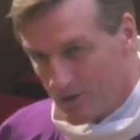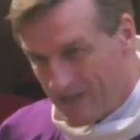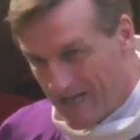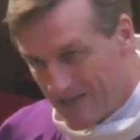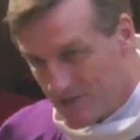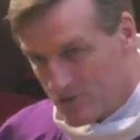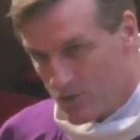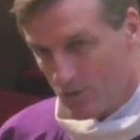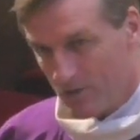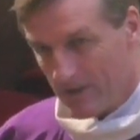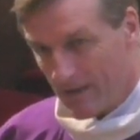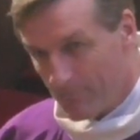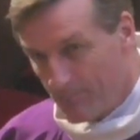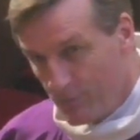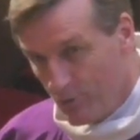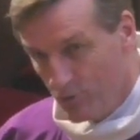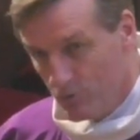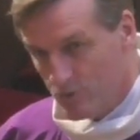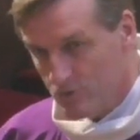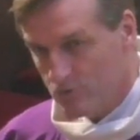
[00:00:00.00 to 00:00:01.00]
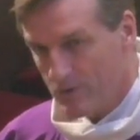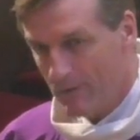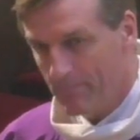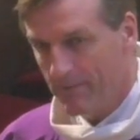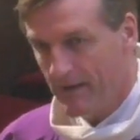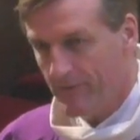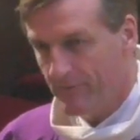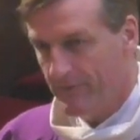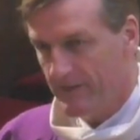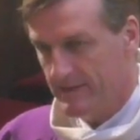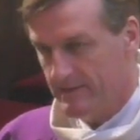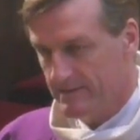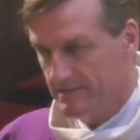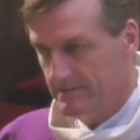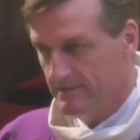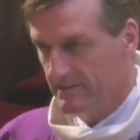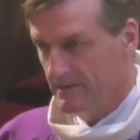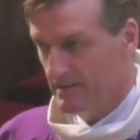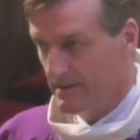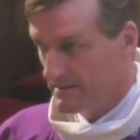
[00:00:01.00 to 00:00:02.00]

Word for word: gazon, la pelouse soit parfaite.